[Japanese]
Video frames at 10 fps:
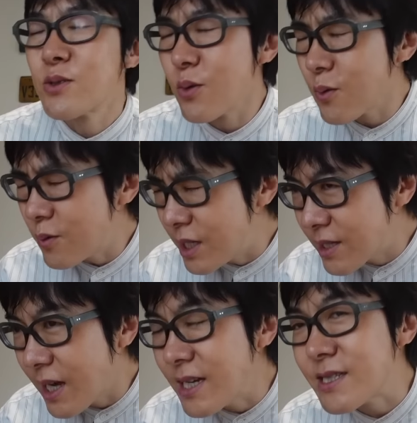そこ
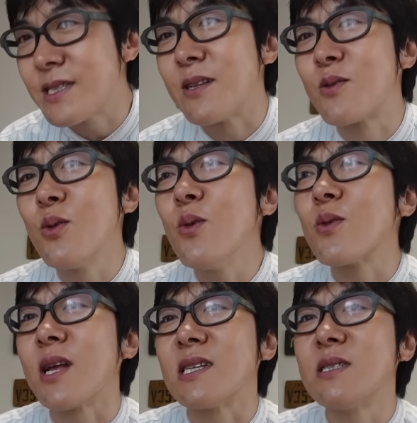に対してどう
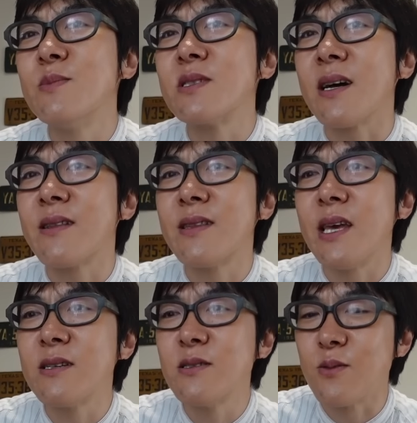立ち向かっ
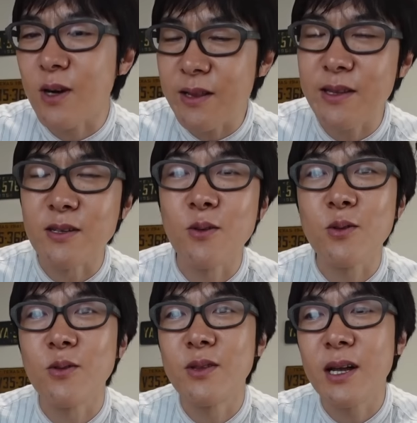ていくのかっていうこ
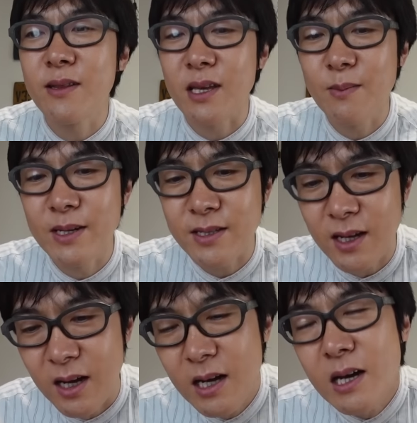とになってきます
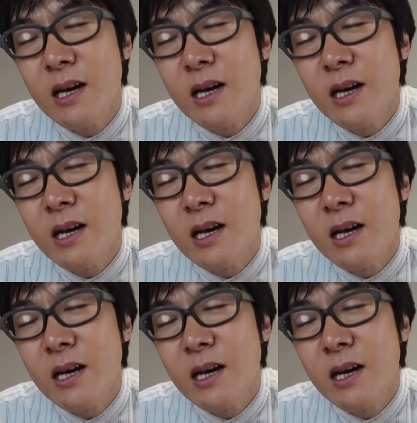から、